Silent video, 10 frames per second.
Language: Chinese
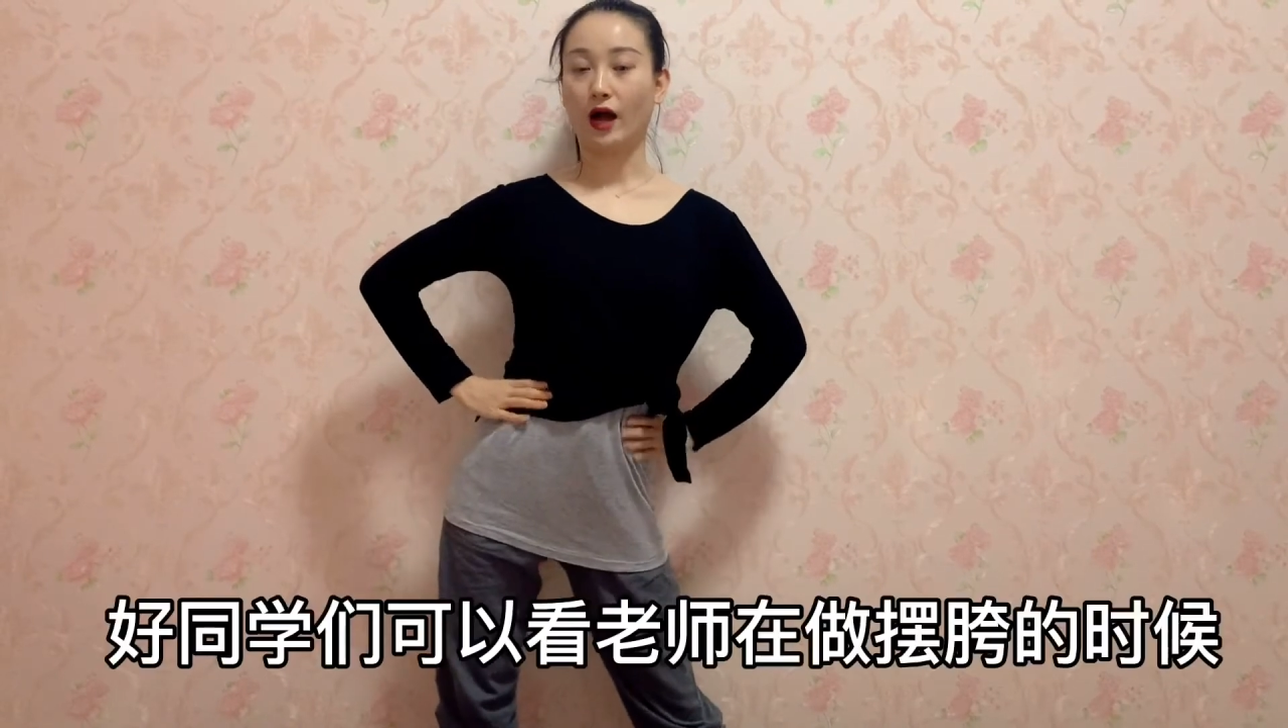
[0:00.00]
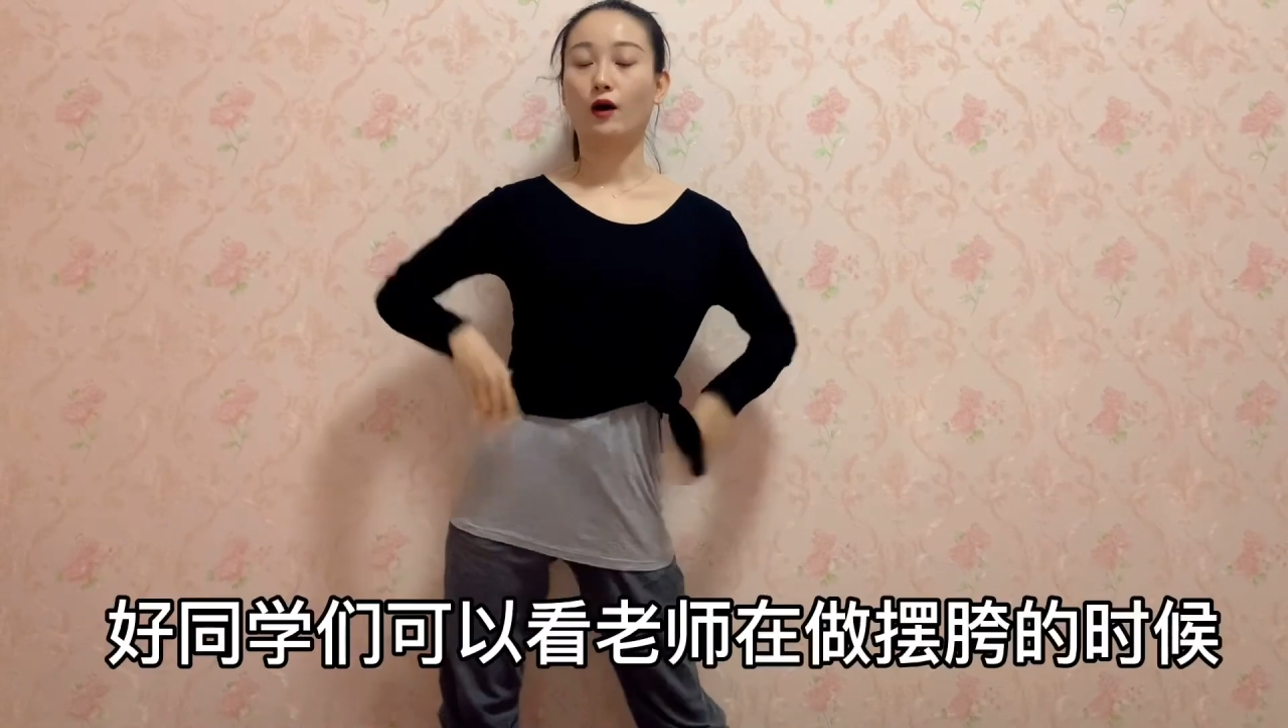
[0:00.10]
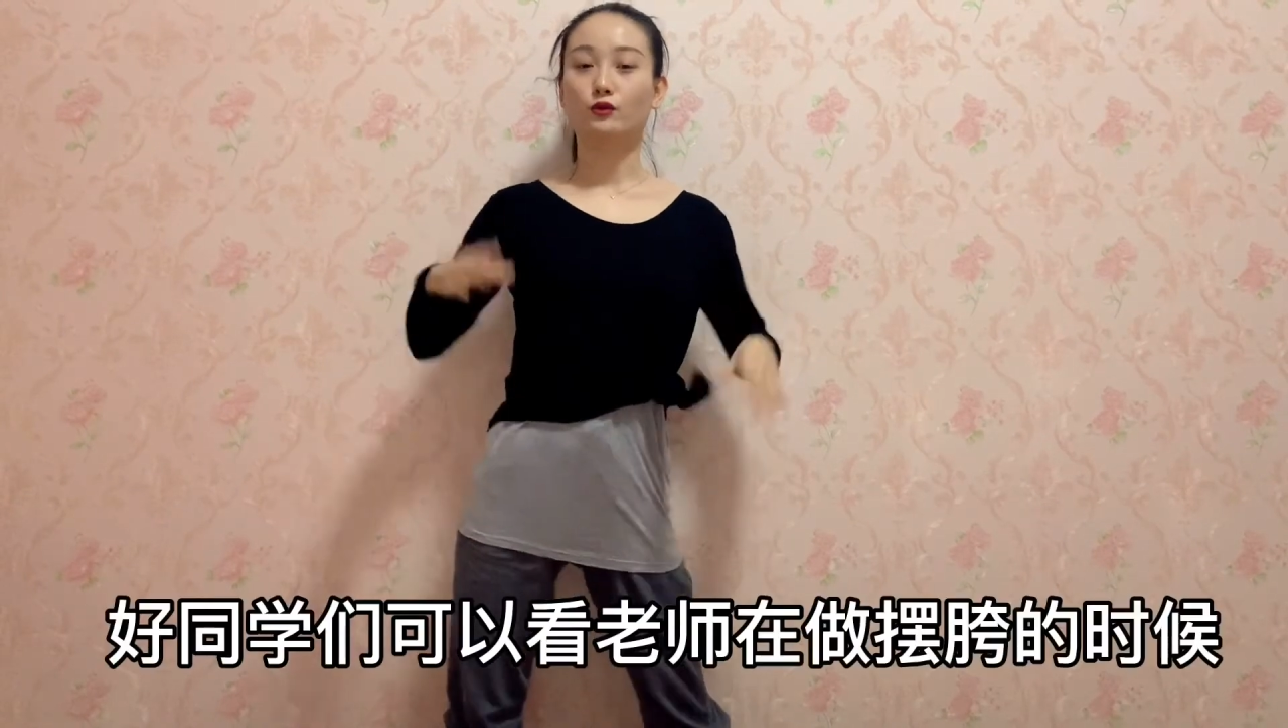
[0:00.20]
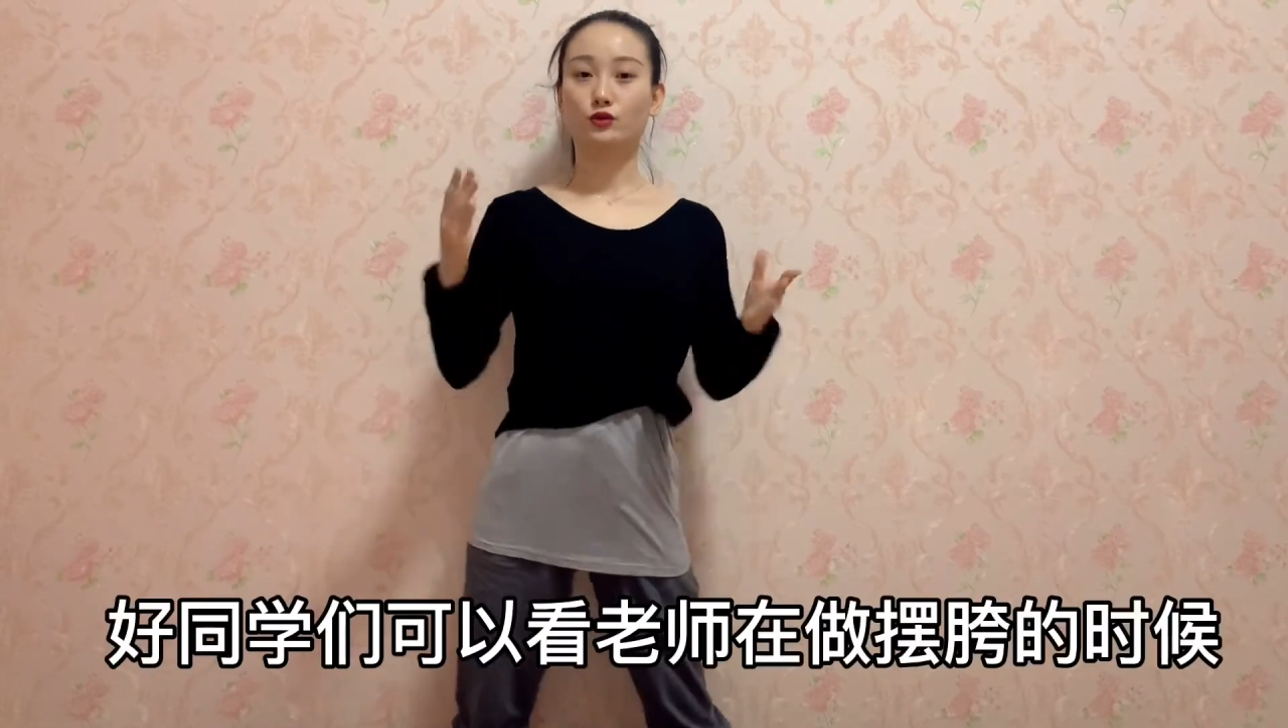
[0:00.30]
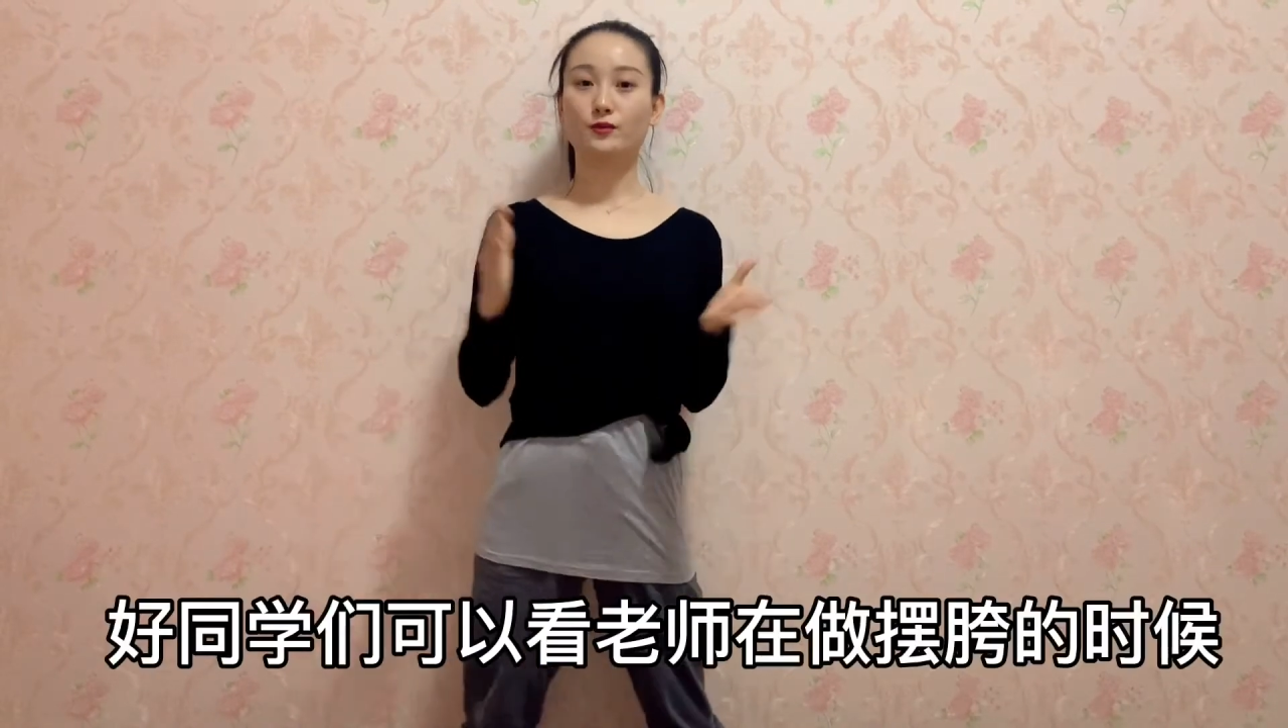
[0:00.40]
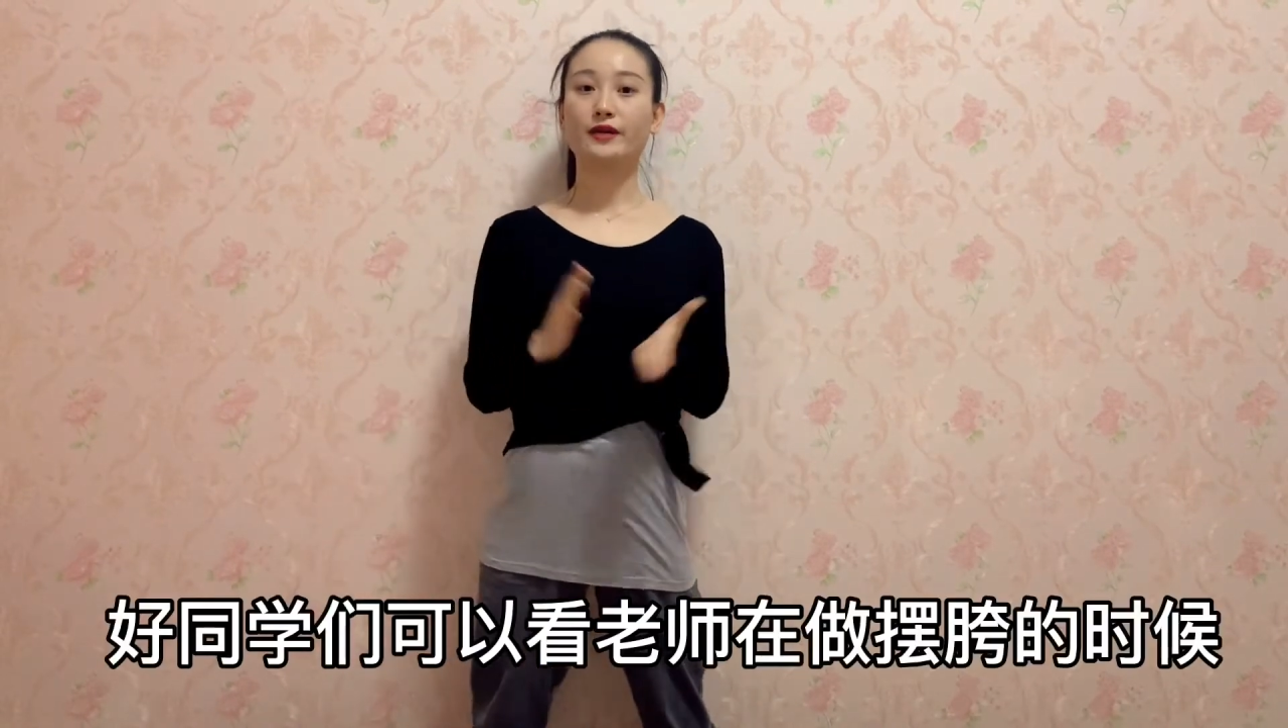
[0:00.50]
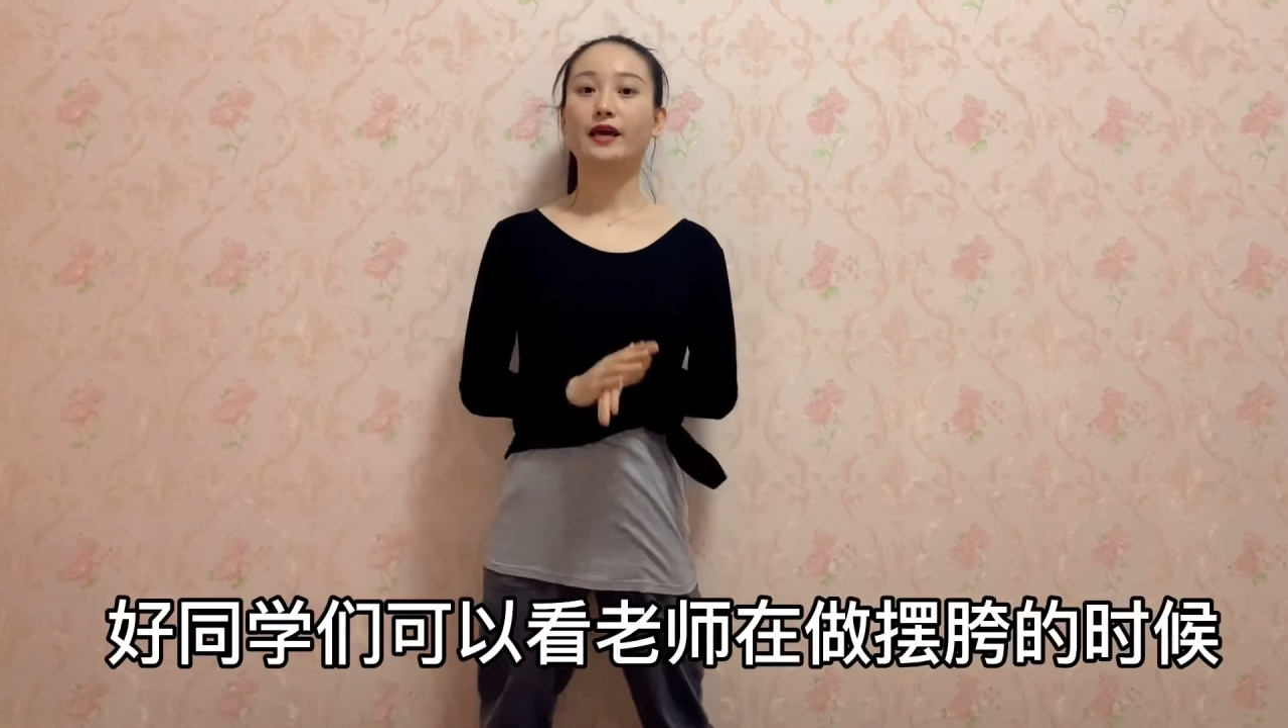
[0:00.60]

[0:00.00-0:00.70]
好，同学们